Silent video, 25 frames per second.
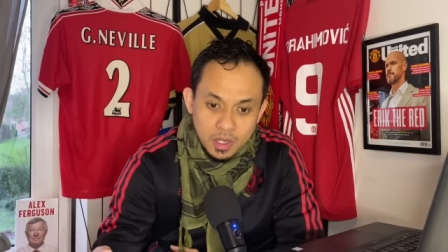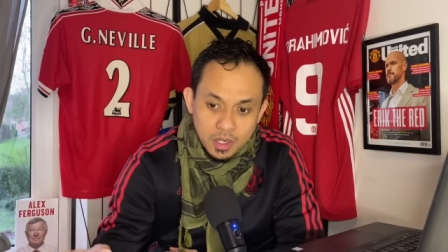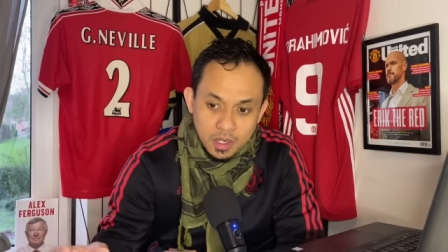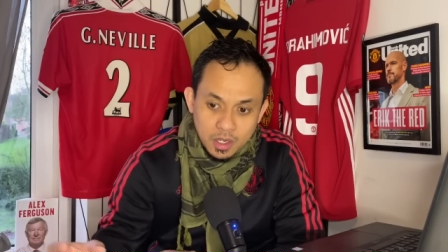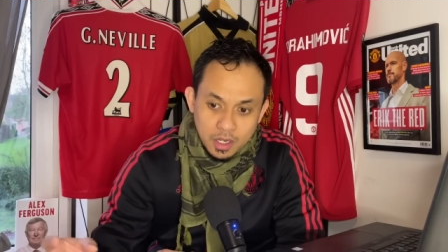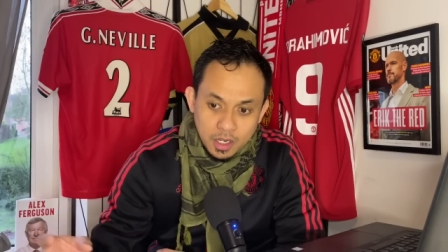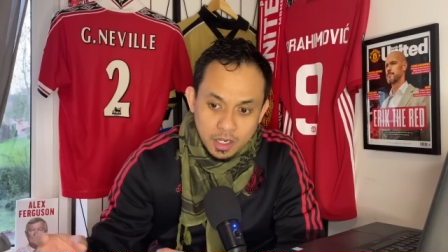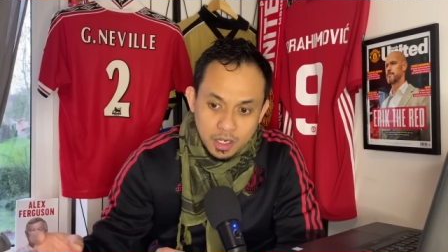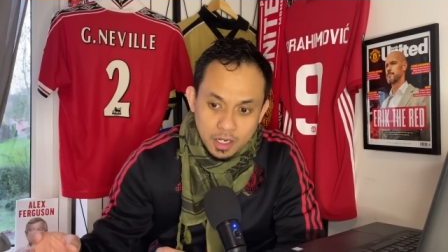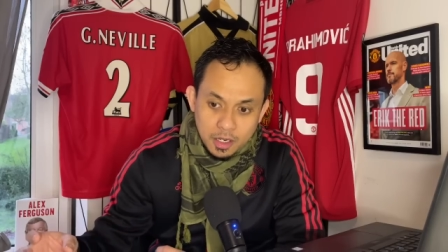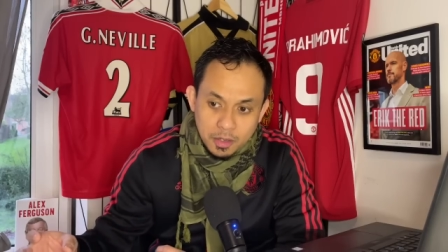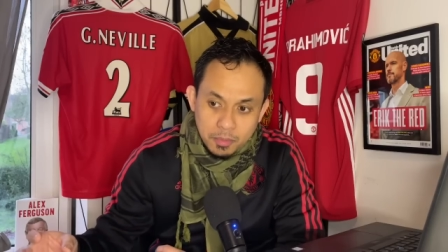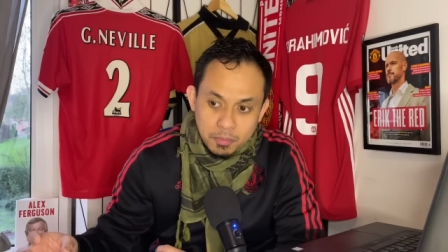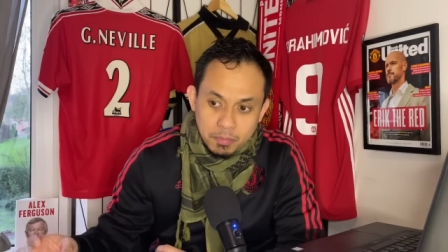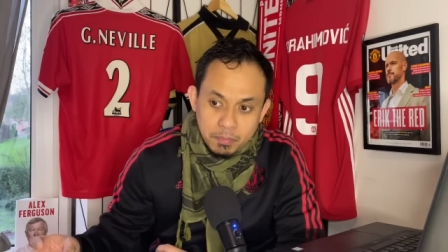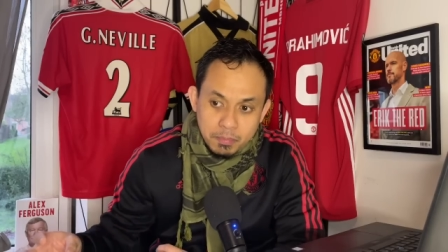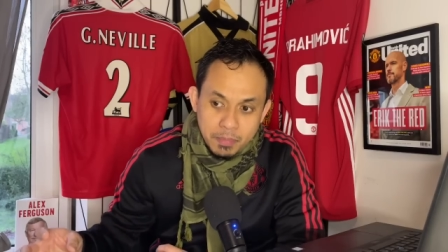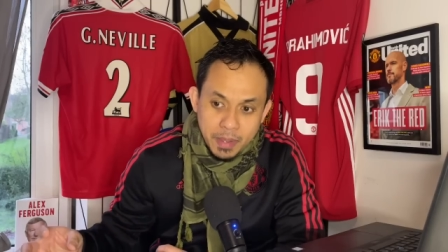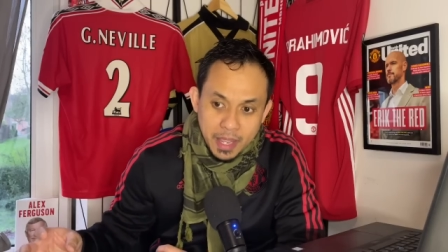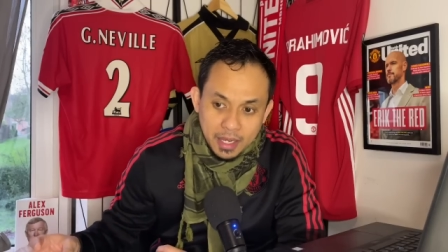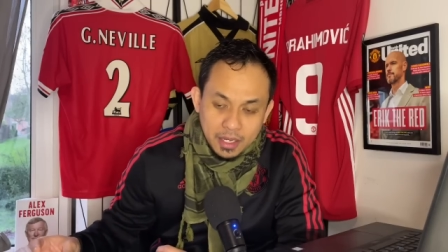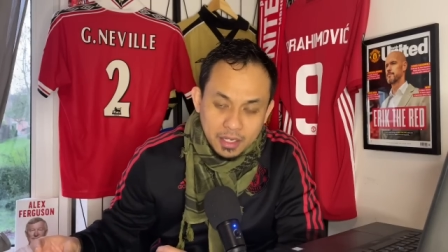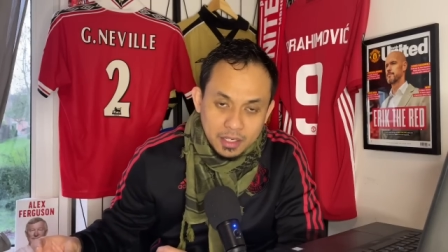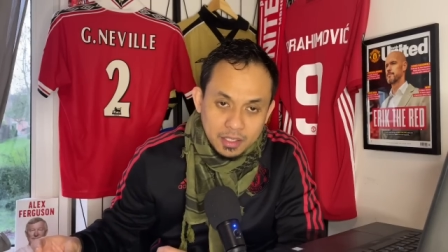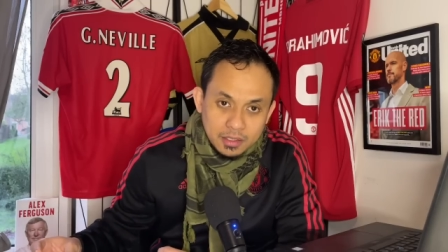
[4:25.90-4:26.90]
uh,
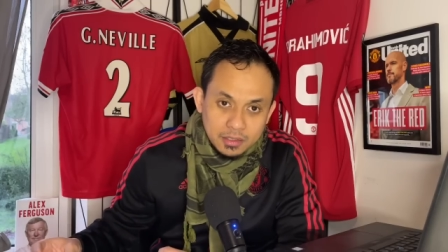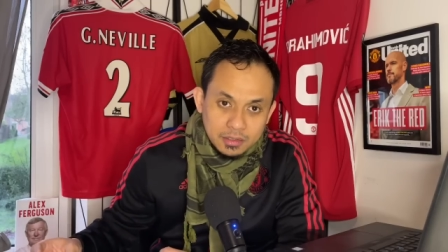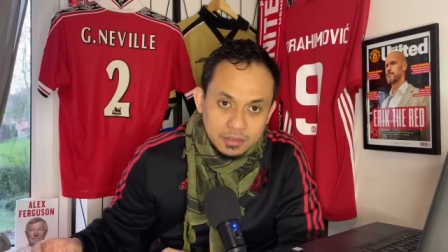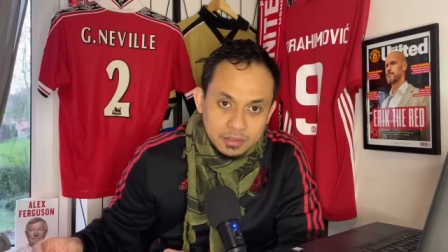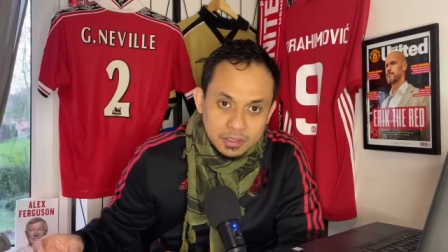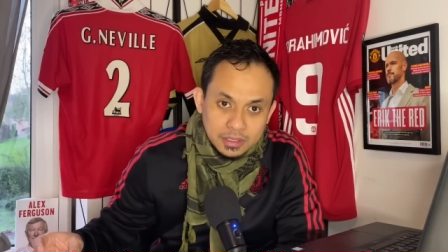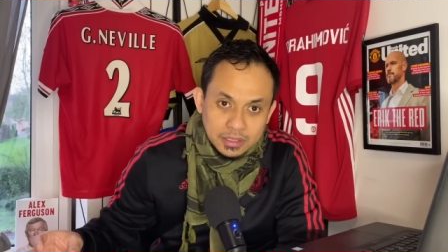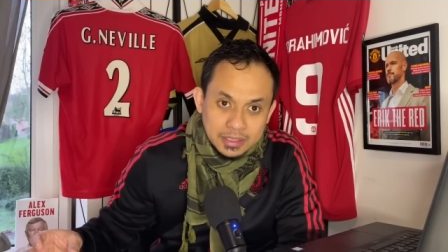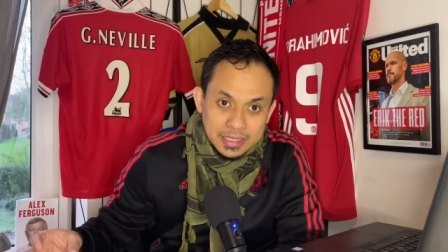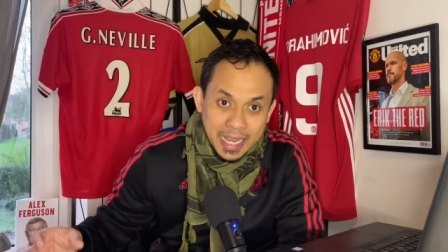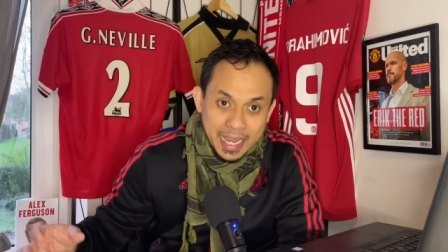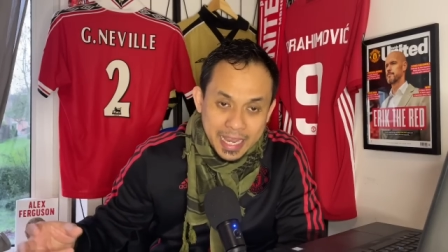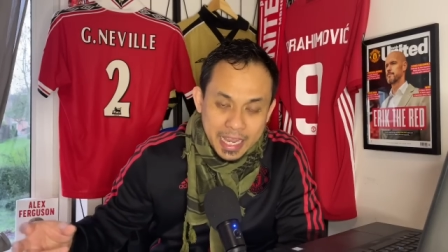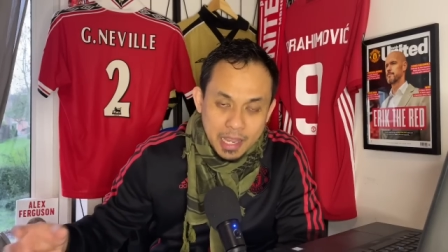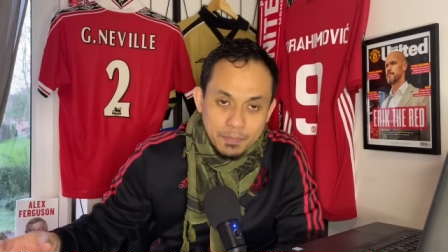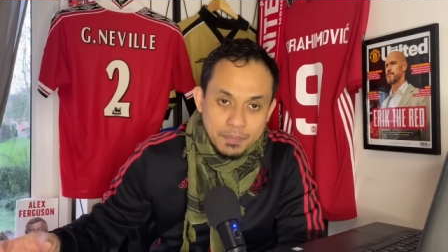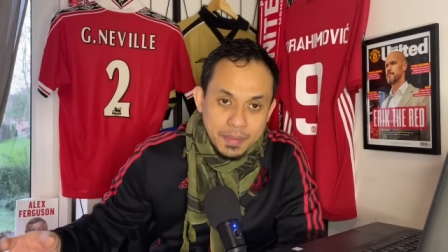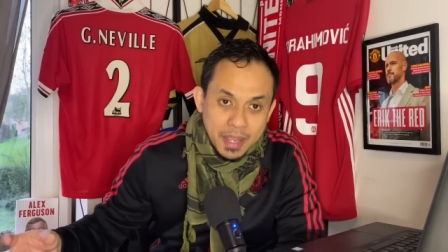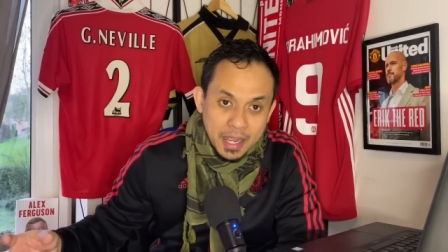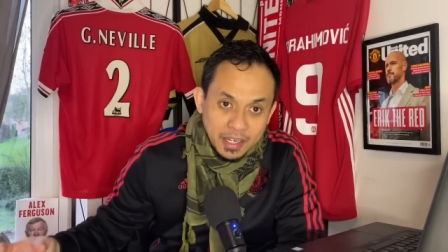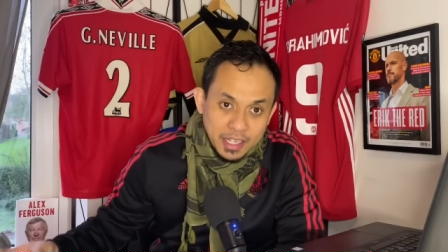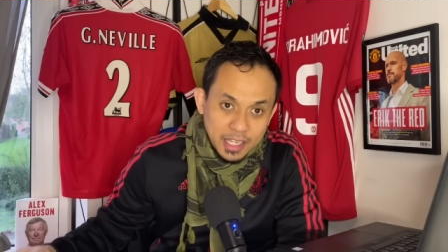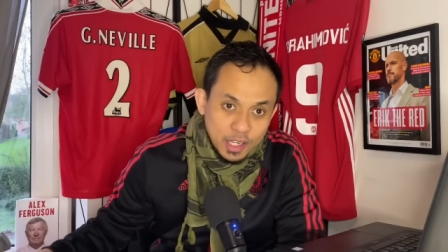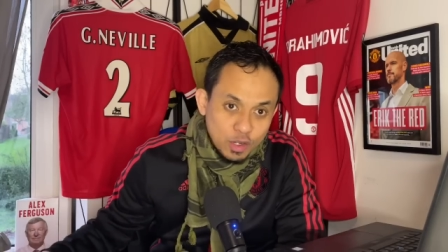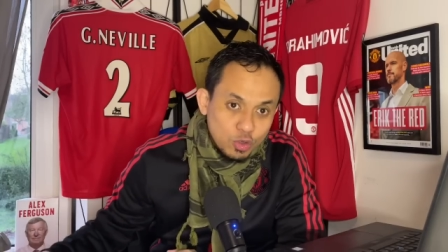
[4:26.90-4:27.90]
back sayap
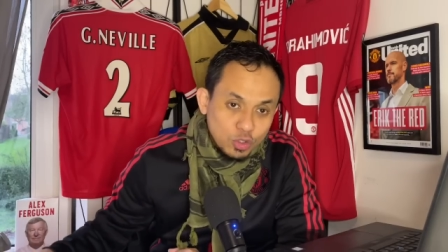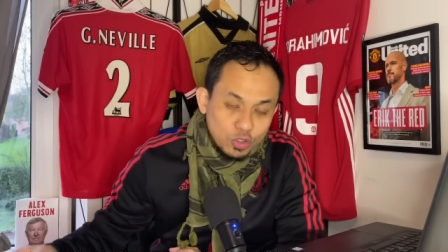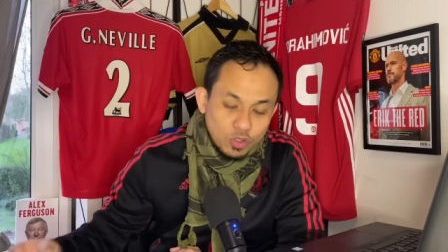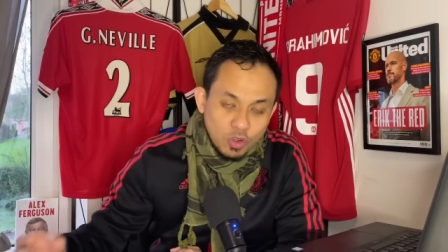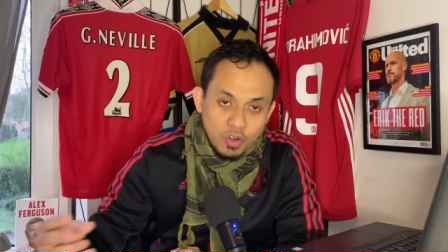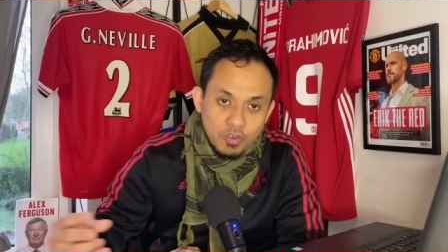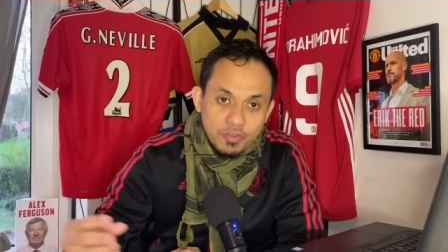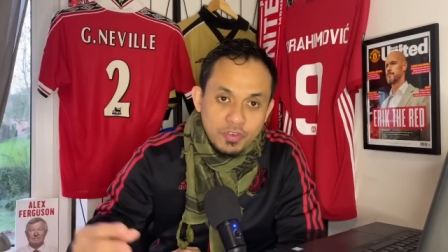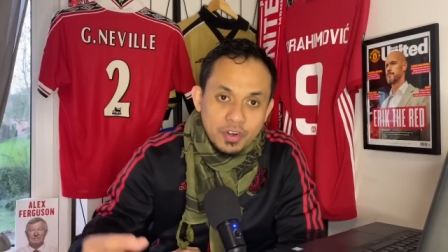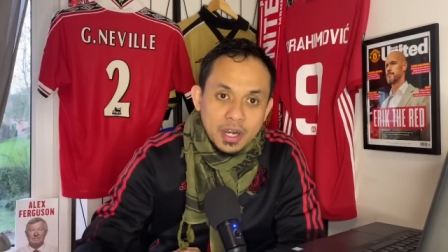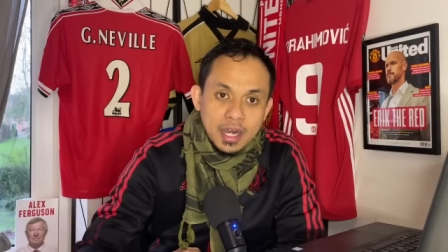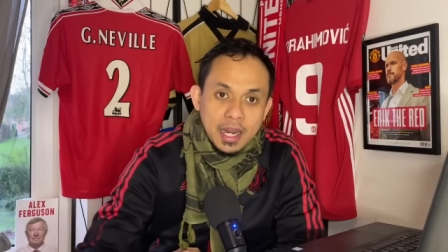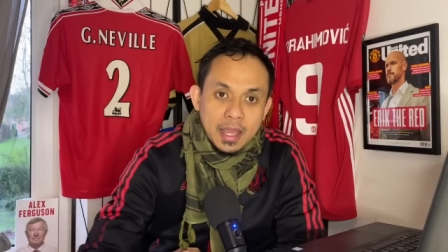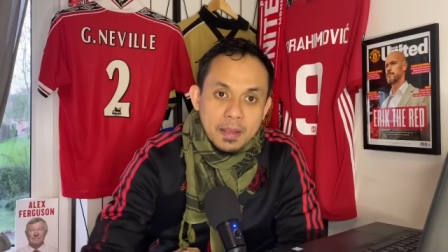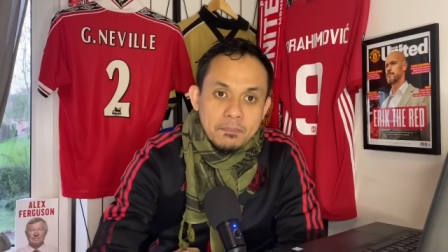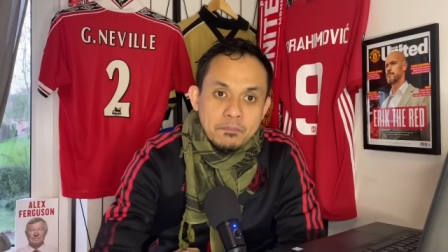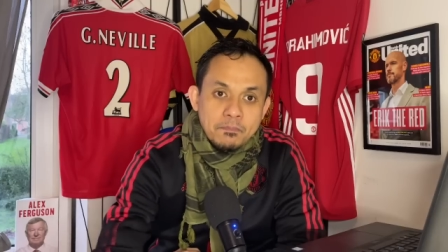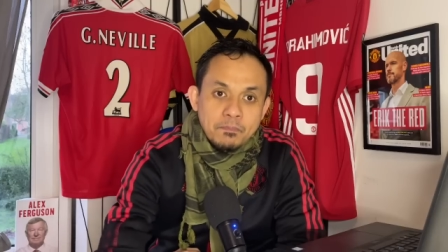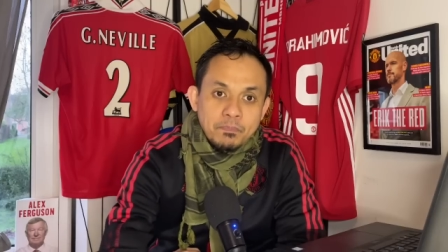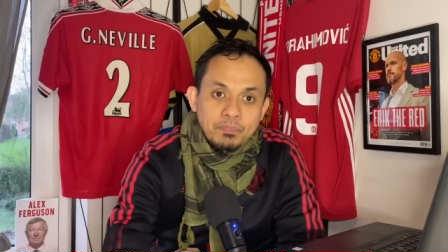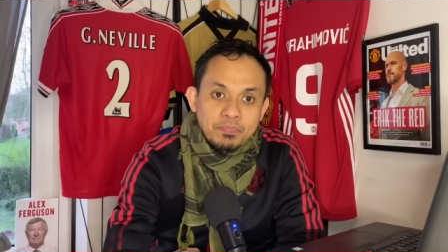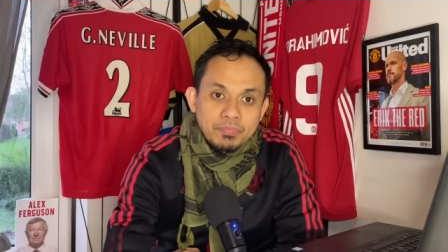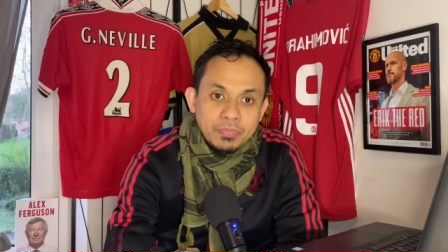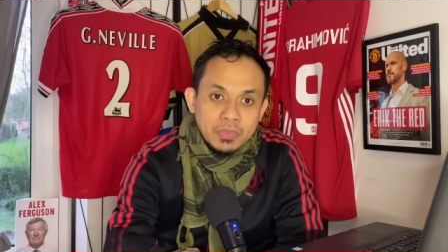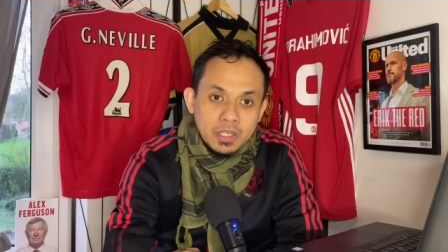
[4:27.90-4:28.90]
yang ikut overlap,